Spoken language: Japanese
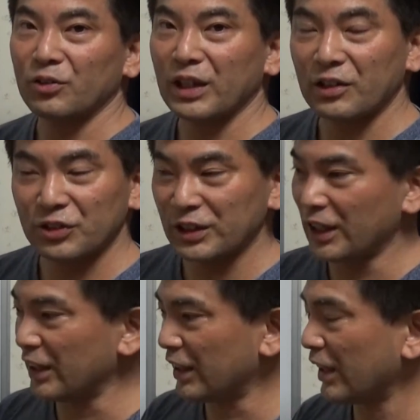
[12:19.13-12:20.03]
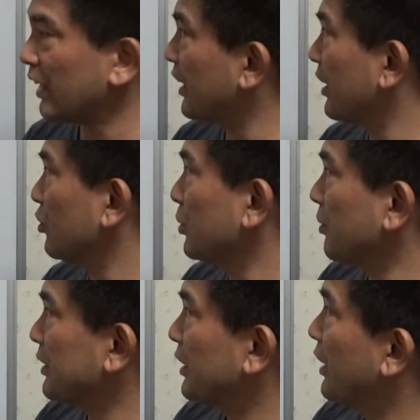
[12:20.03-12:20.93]
楽しんでいただけたらと思い
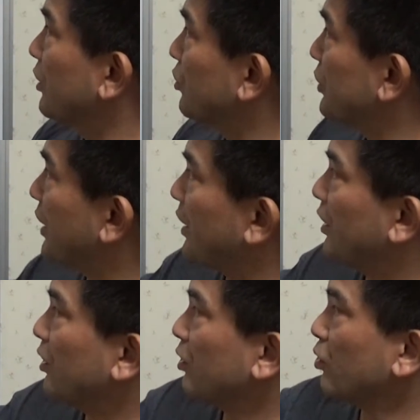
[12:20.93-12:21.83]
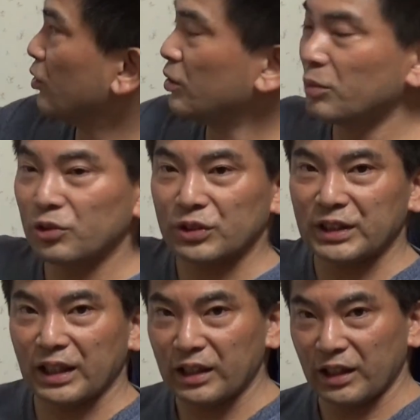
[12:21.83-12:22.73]
ます。そして、ここのもっと
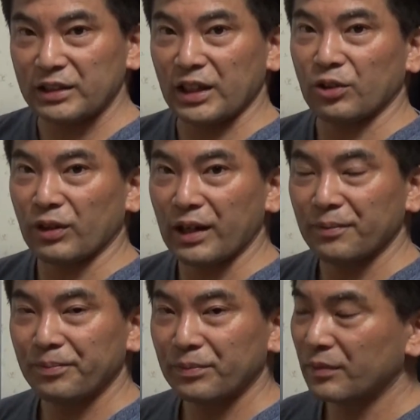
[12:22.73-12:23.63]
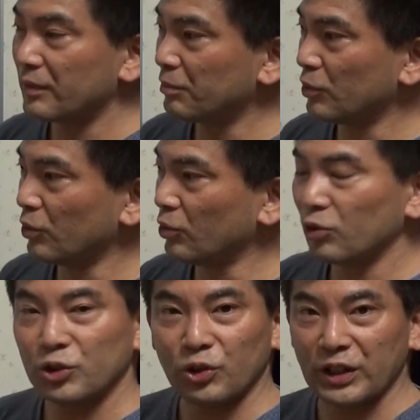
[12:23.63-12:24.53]
力出してとか、もう
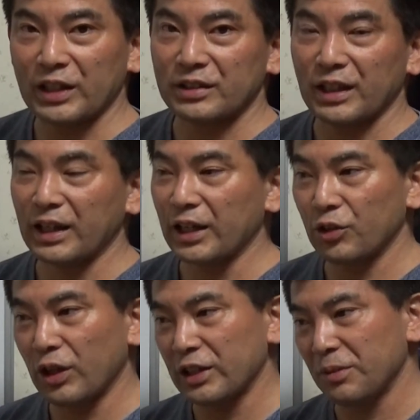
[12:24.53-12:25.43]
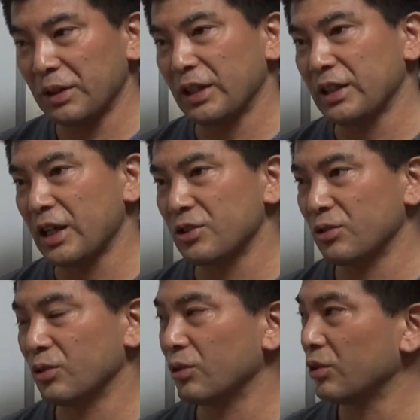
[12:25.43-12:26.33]
本当に初期ですね。楽器を始めて最
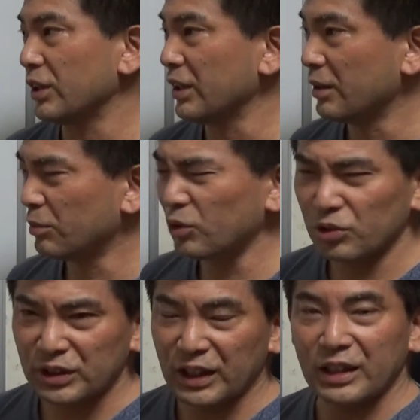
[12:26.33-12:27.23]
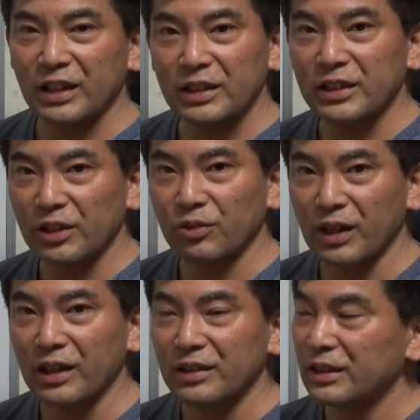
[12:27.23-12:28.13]
初の頃にもっと力出してとか、